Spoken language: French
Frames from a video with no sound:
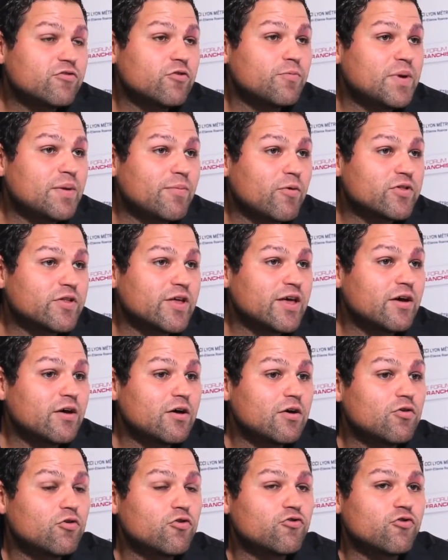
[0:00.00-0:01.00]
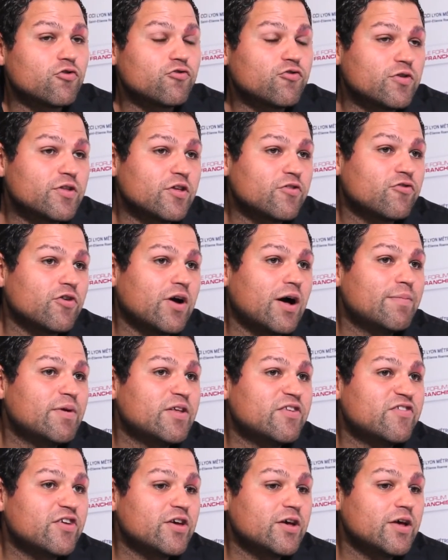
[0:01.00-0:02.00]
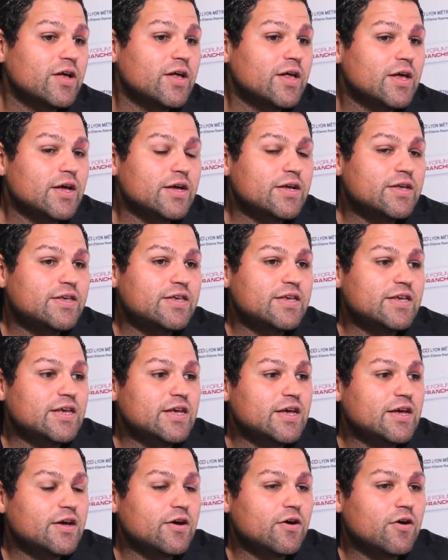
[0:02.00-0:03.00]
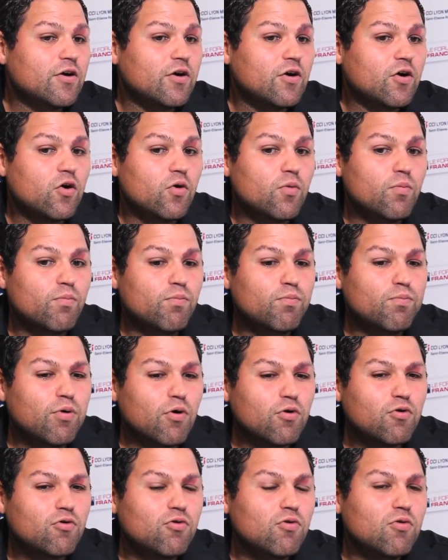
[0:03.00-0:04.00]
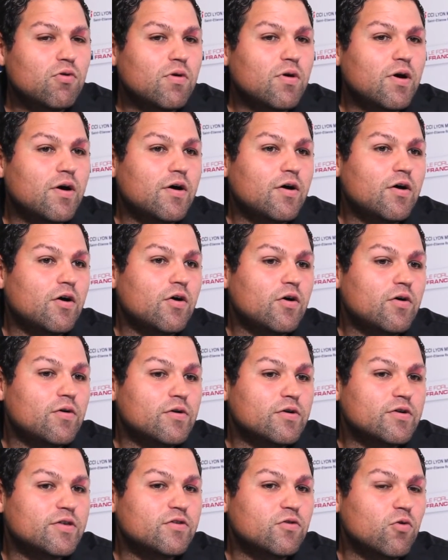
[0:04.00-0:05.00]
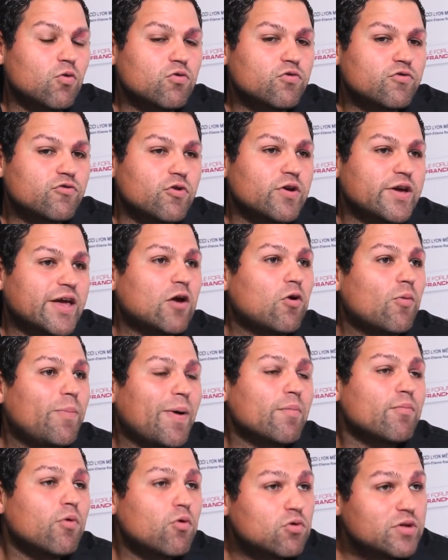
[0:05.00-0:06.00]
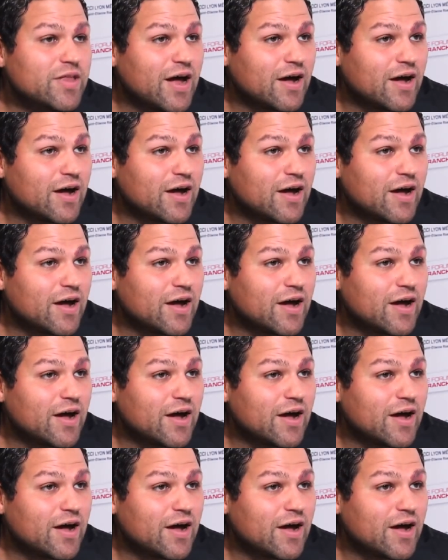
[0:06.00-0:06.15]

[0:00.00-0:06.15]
supplémentaires. Aujourd'hui, on est sur un métier qui est euh, beaucoup, euh, sur lequel on parle beaucoup